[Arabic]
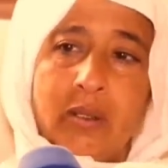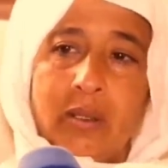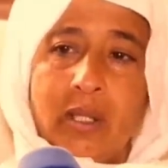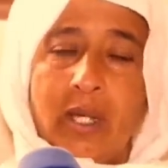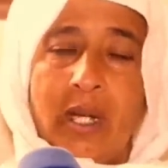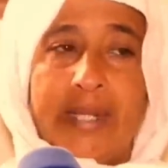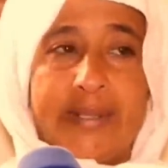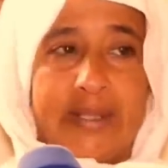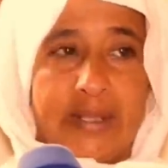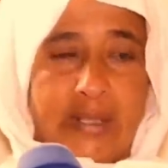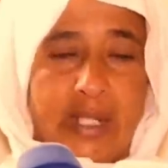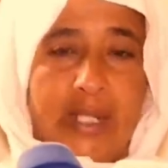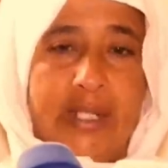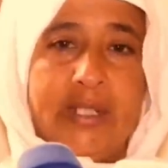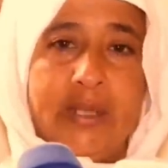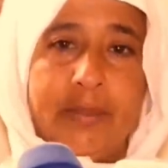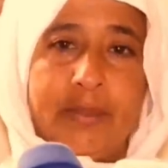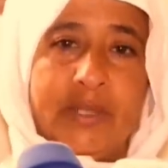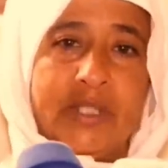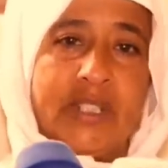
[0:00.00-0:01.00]
عيطت
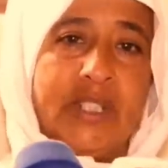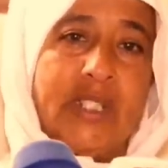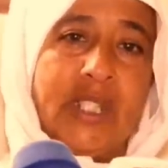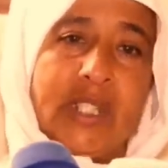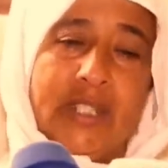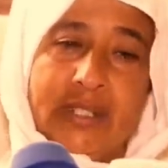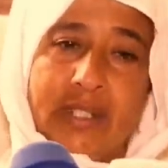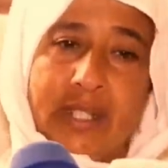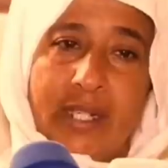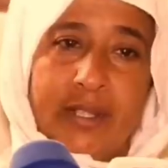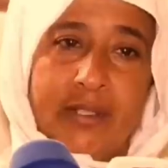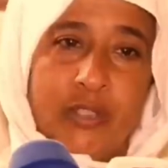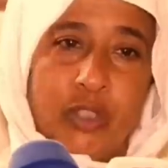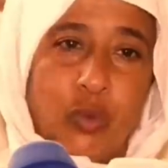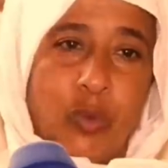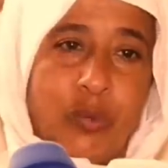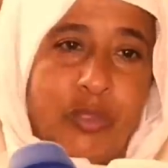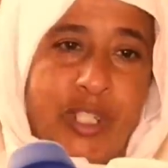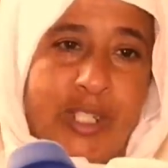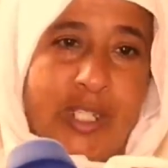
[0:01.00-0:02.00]
عليا بنتي قالت لي راه
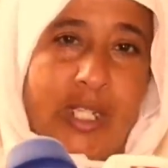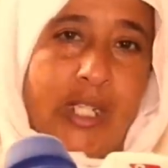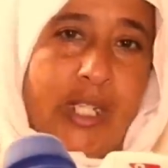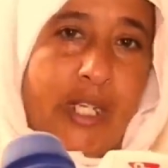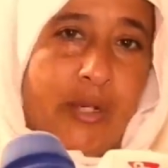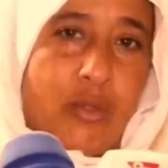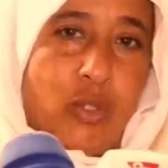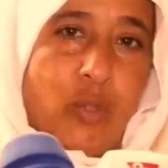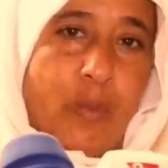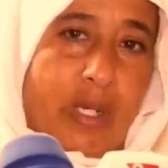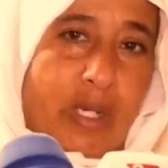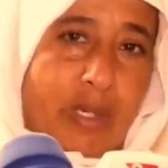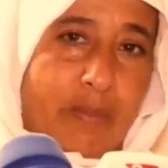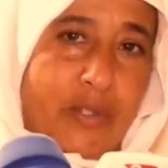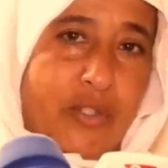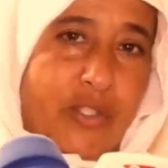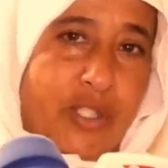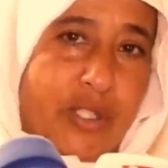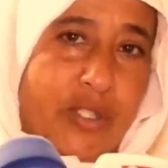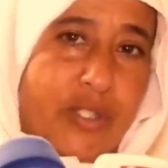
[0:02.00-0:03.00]
نجوى مشيت للحانوت وباقا ما
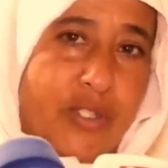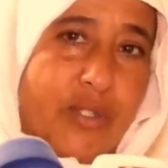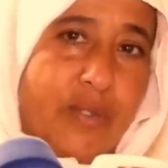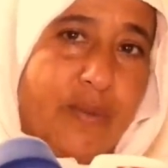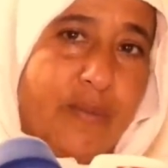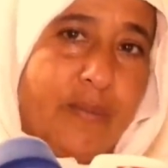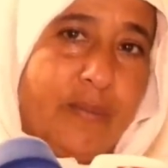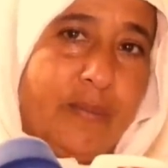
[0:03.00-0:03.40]
جاتش